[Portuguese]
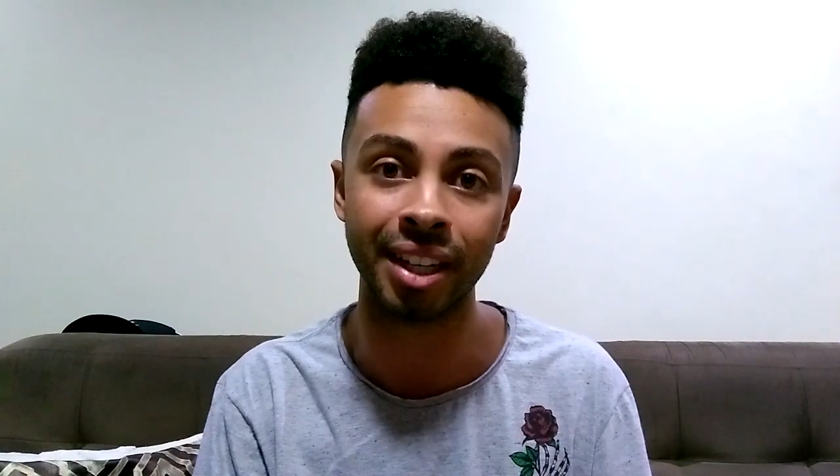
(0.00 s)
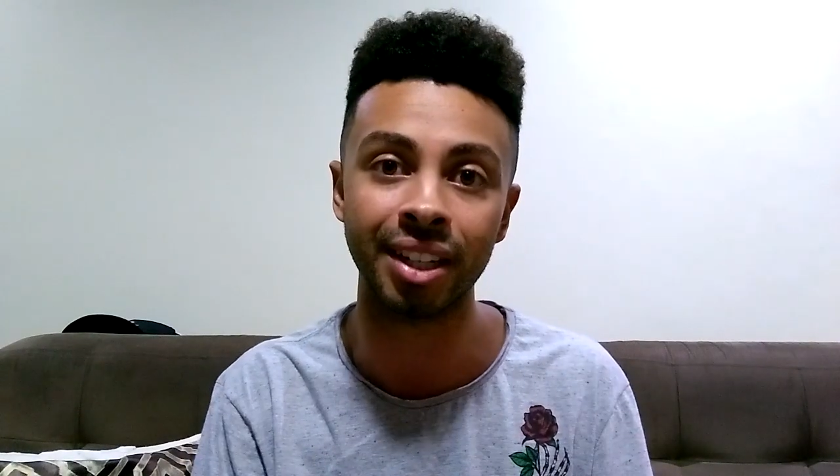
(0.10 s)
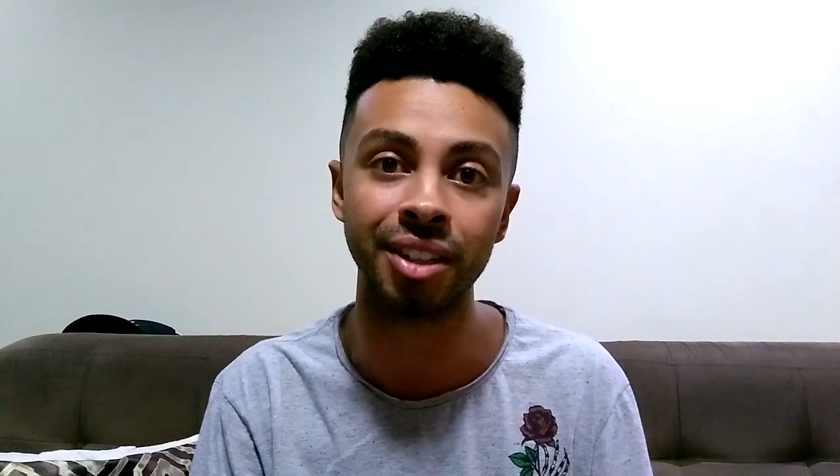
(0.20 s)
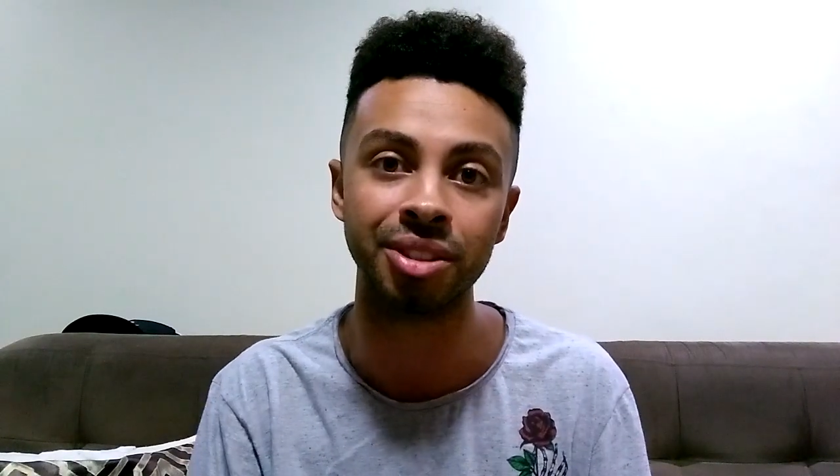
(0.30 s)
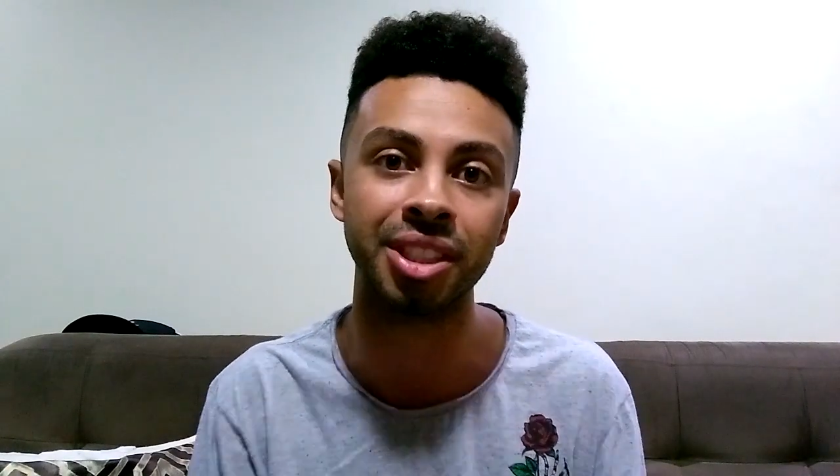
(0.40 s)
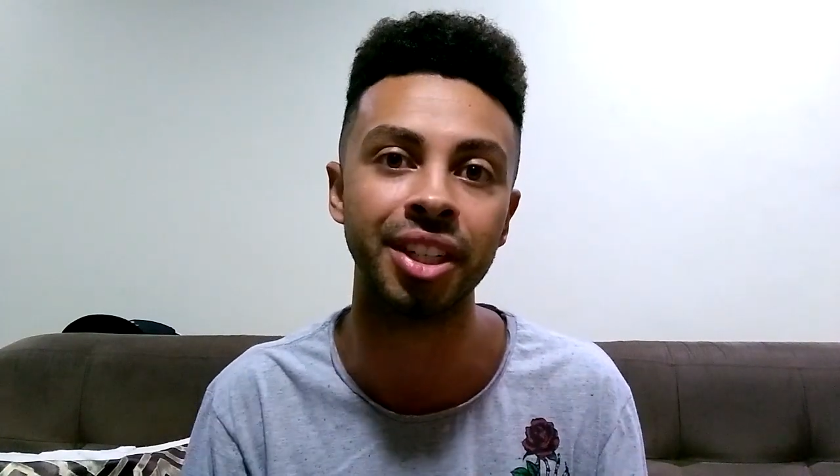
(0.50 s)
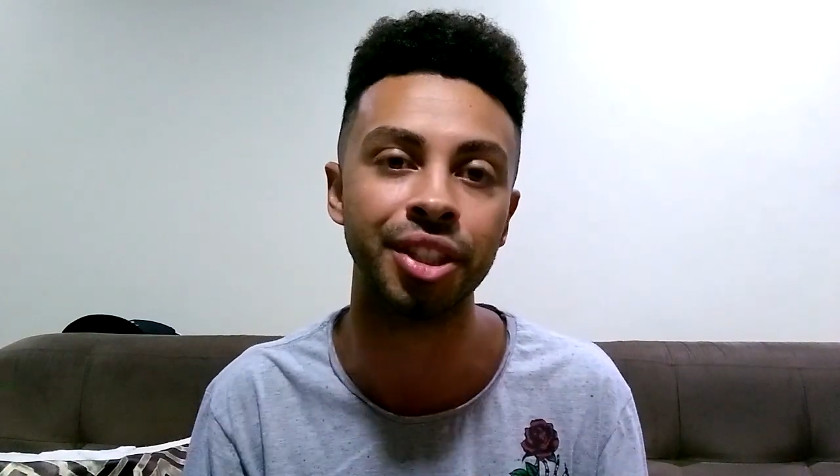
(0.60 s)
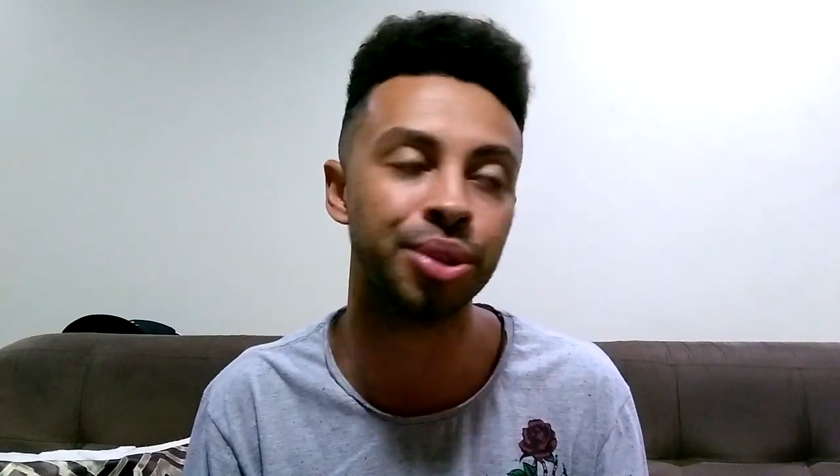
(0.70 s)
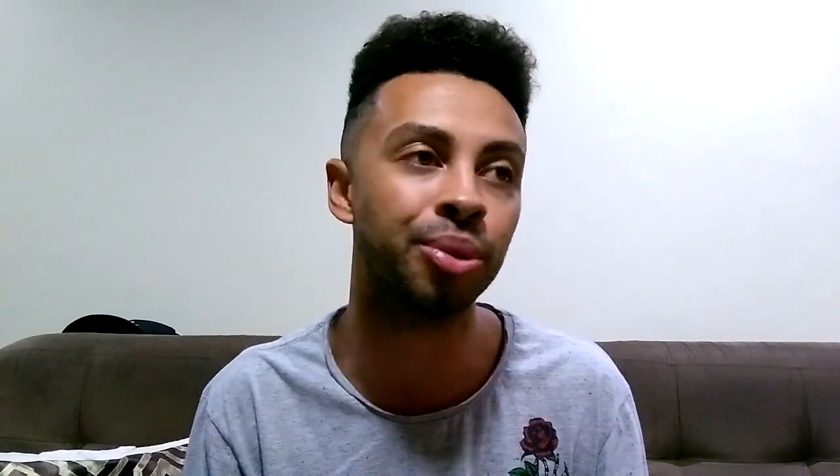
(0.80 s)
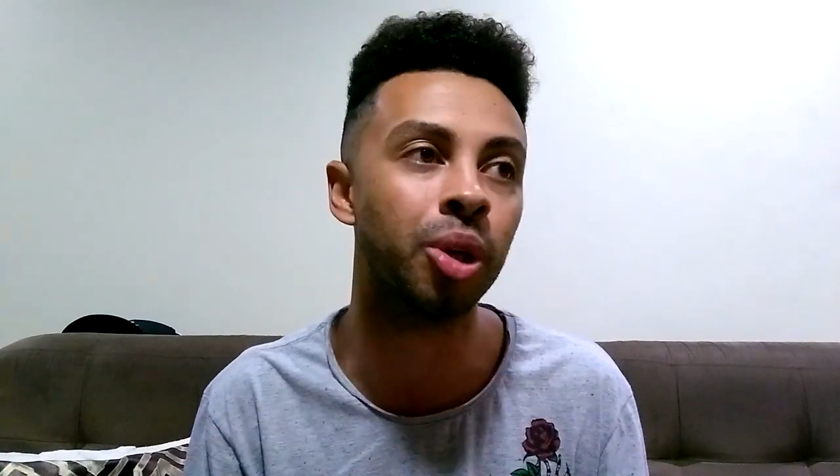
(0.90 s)
anos da
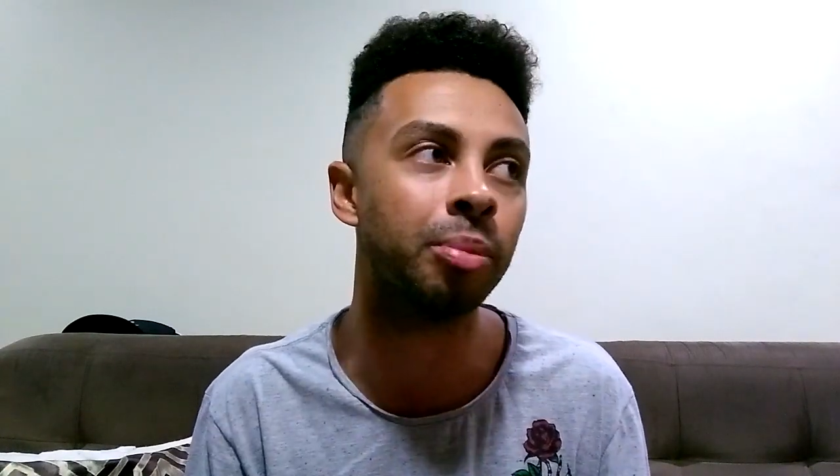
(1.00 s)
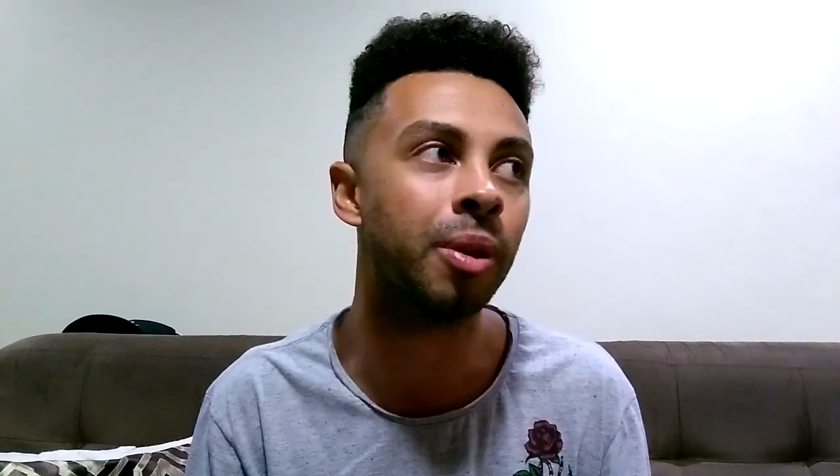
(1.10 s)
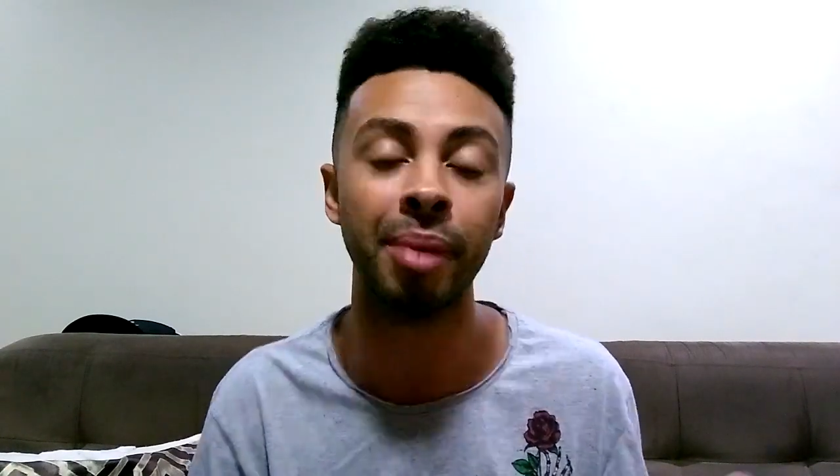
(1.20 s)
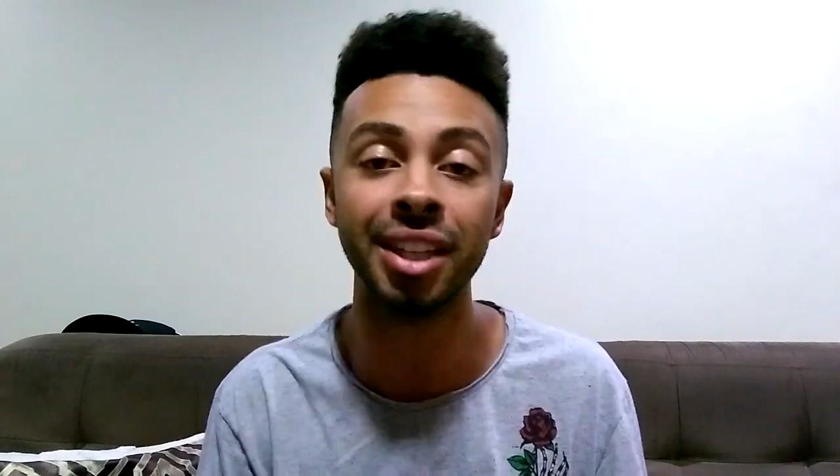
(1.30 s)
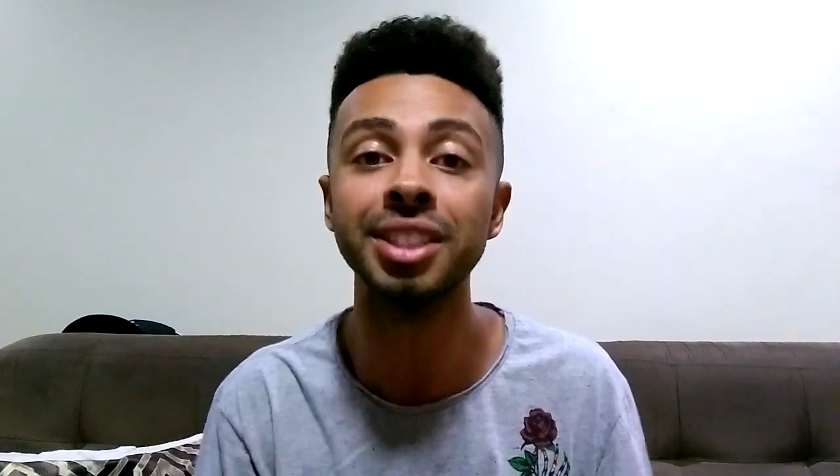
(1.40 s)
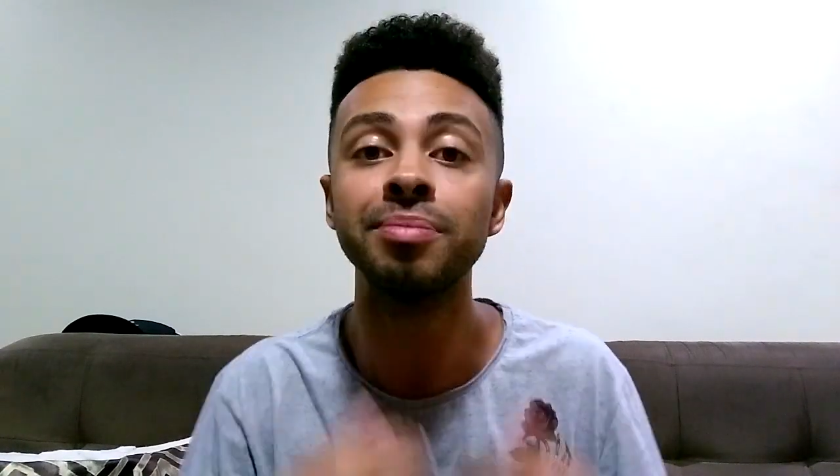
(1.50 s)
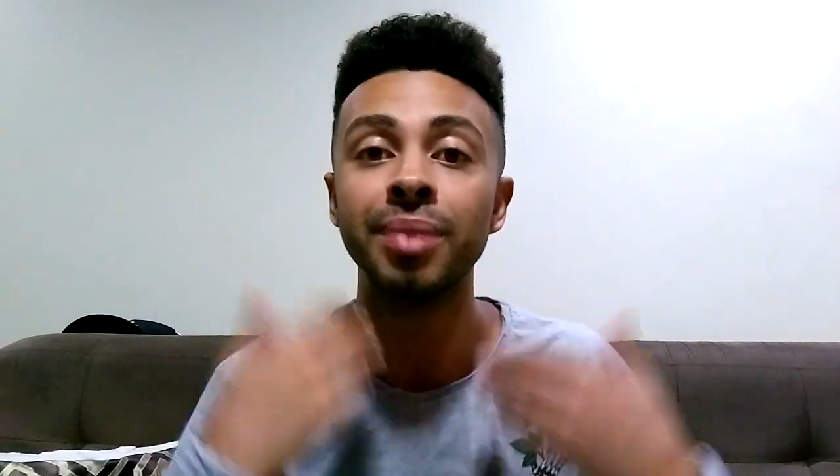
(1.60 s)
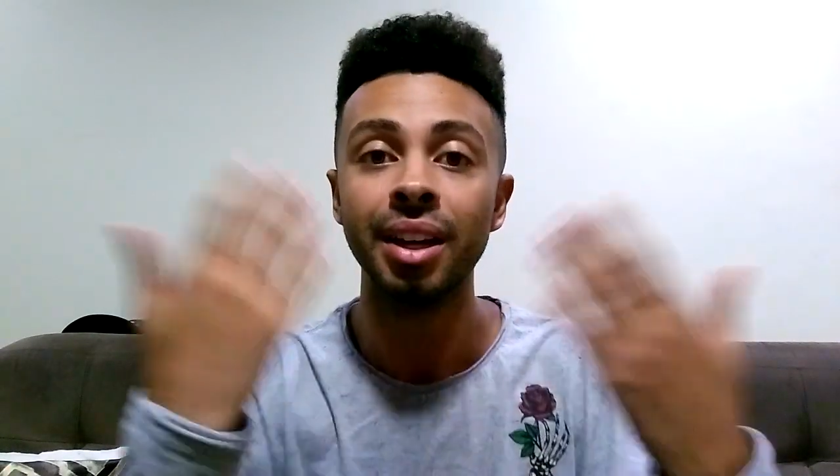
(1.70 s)
Rede Globo. Mas